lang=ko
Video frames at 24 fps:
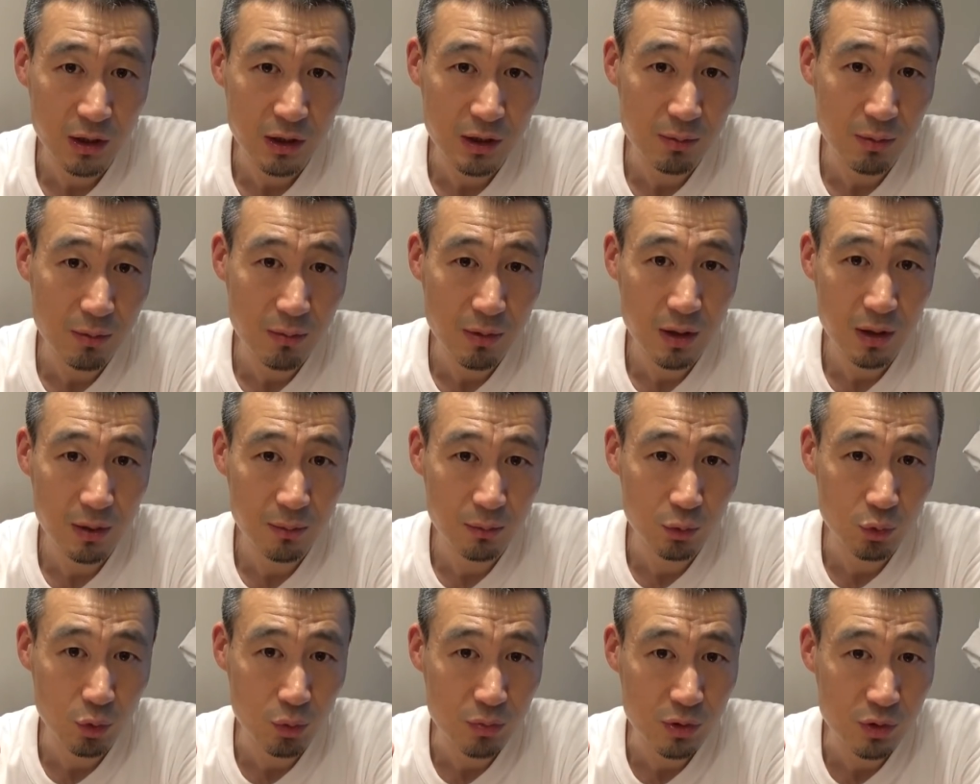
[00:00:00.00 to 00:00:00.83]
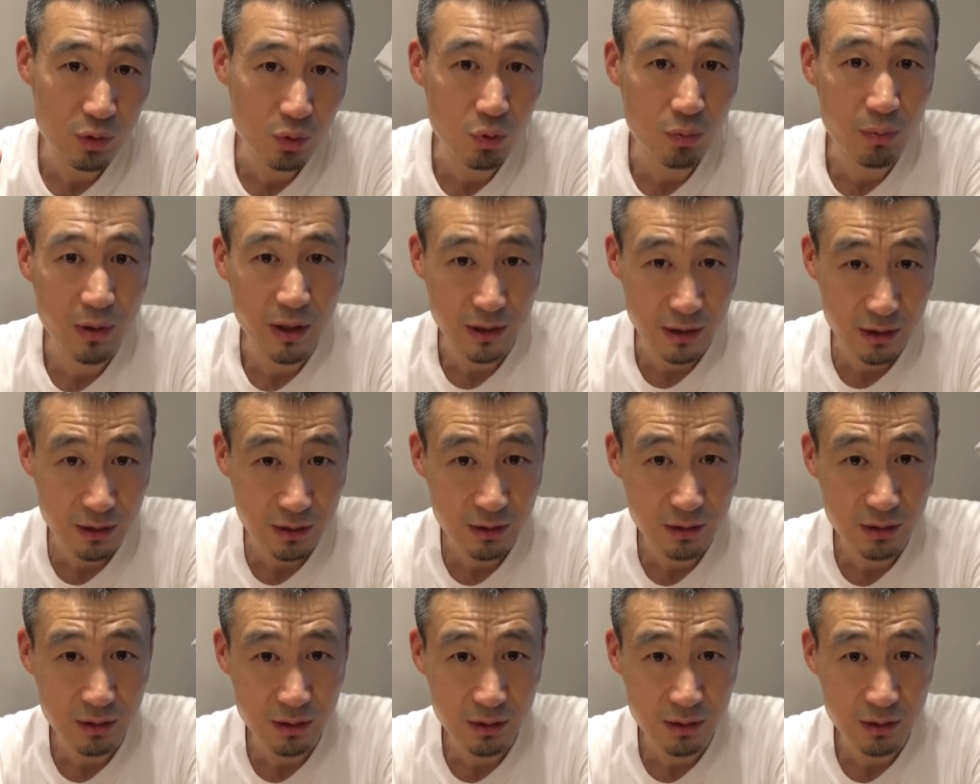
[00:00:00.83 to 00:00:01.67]
일본말 로 하면 도미 소맨
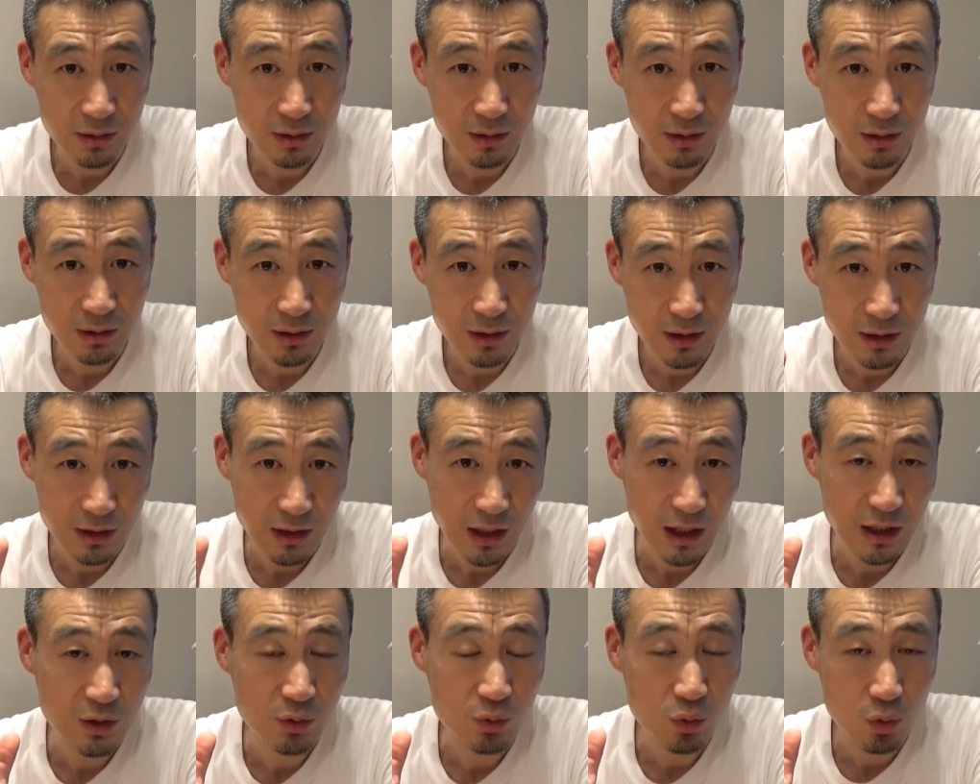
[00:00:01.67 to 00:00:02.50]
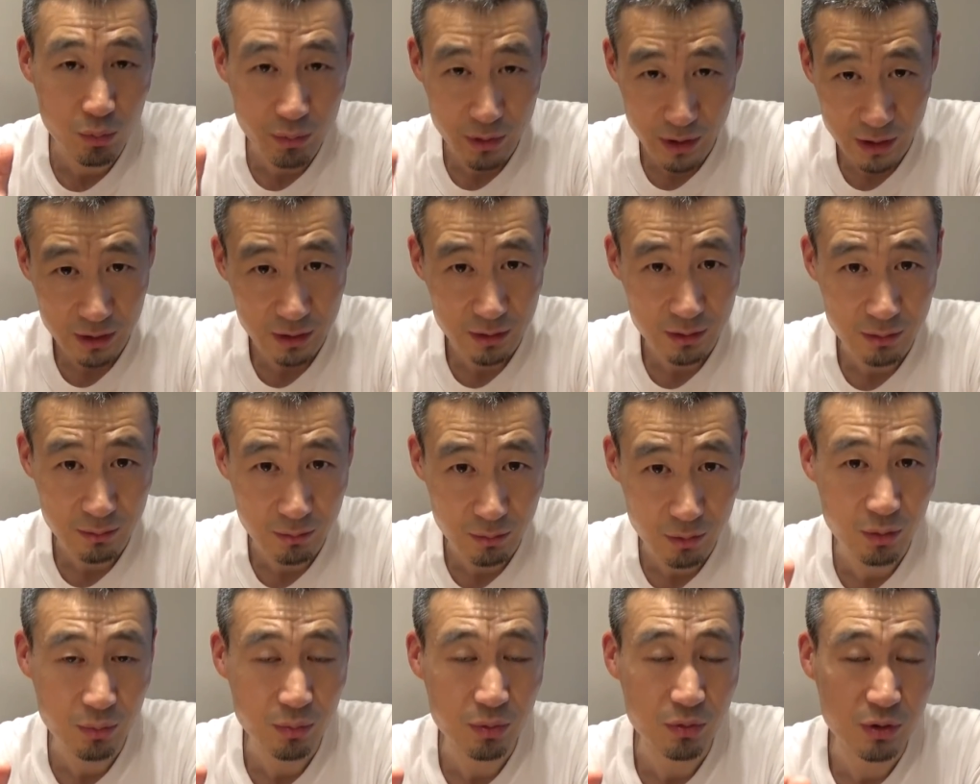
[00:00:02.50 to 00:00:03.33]
타이 소맨
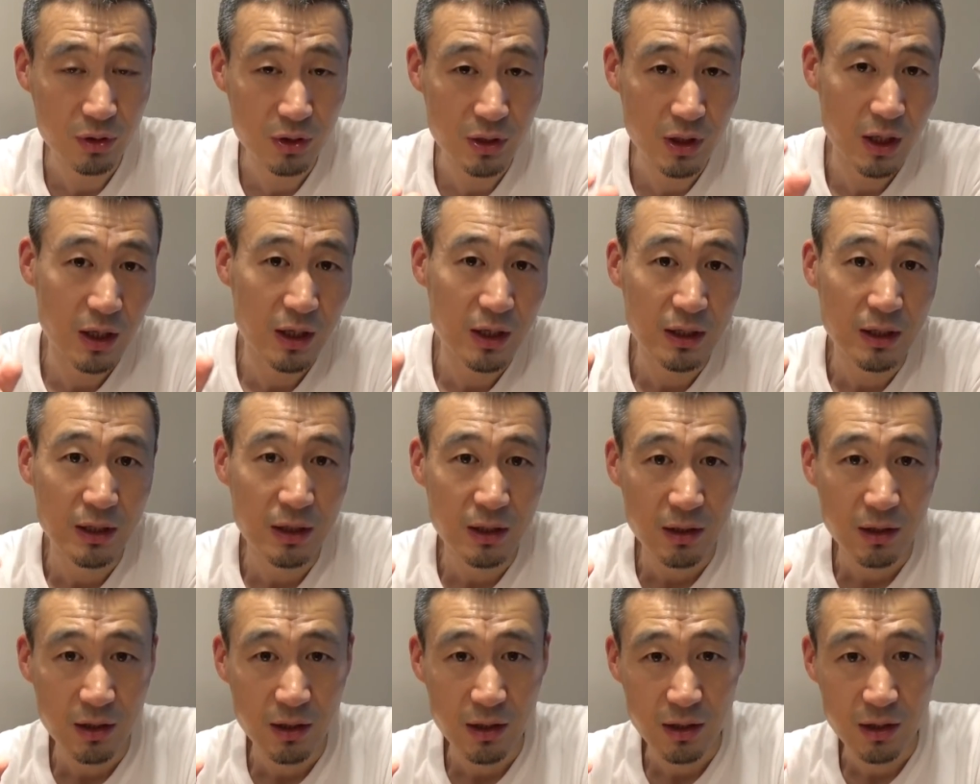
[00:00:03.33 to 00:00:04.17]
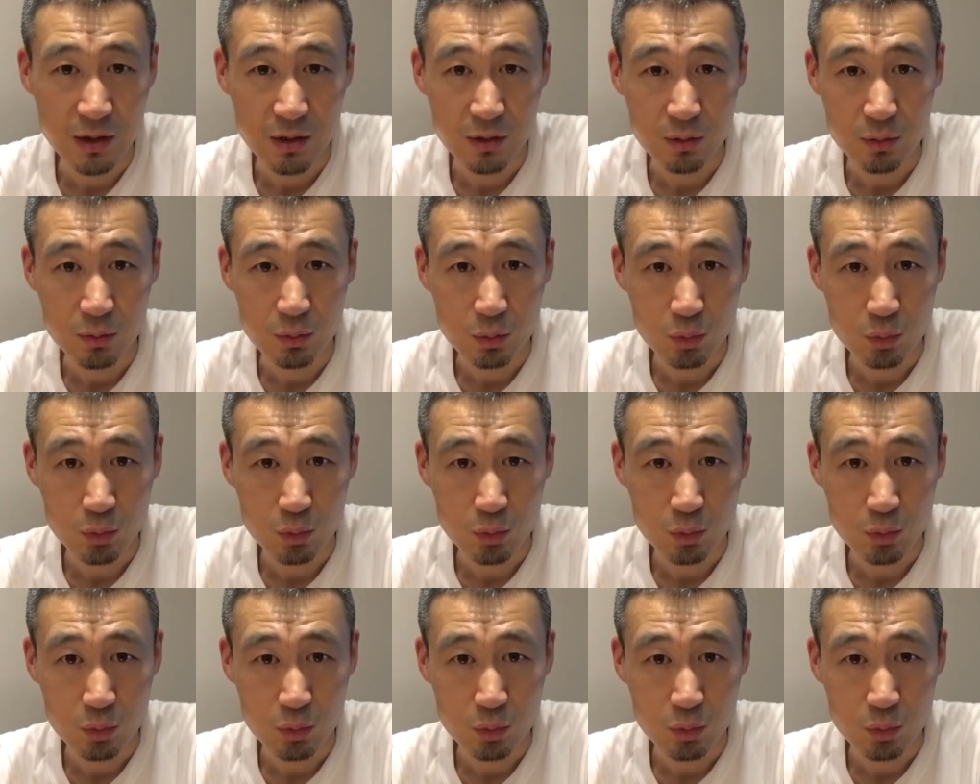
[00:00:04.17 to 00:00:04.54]
뭐 이런 표현는데 에,